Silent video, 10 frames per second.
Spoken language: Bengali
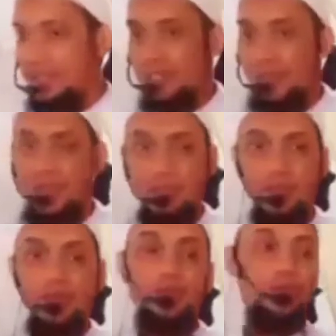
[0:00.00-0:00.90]
এটা আসলে
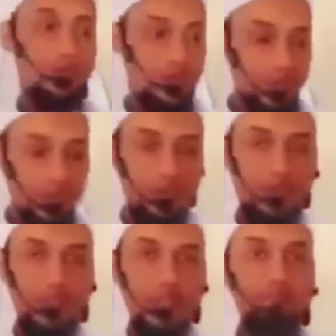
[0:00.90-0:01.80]
আমি গ্রহণ করতে ফোর্সও
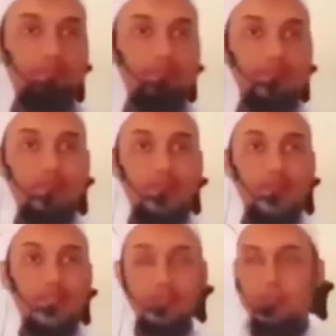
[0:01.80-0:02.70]
করছি না
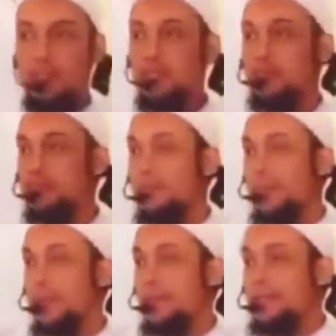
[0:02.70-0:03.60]
এটা আমার মতামত
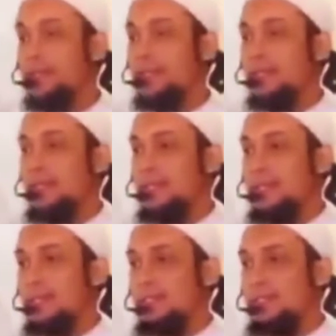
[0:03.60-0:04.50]

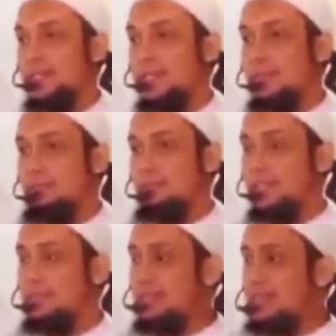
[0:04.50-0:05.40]
যে পৃথিবীর